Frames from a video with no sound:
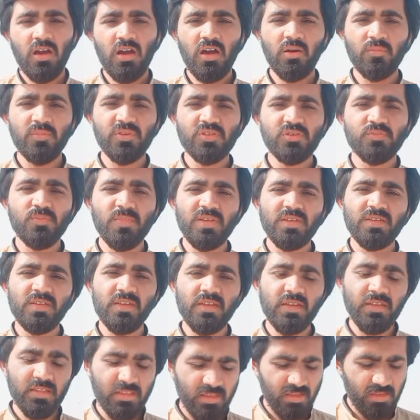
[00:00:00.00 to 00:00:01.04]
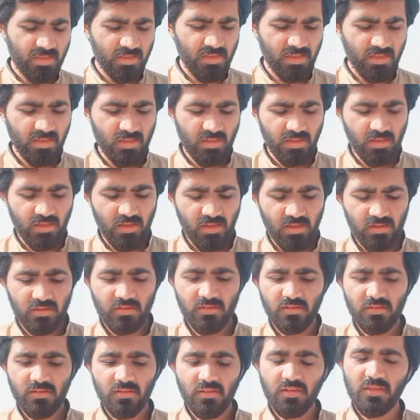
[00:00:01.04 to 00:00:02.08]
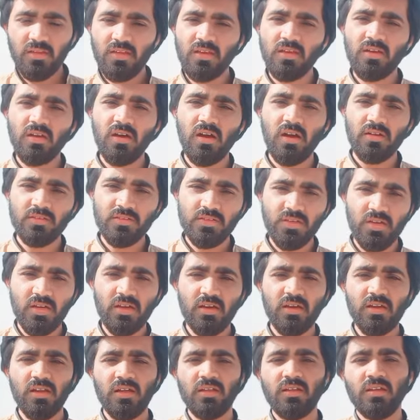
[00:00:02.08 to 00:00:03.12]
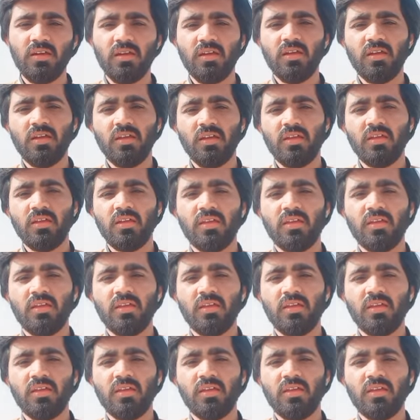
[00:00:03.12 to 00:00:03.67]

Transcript: अब इसमें ये देखें कि यार एक अच्छा घराना है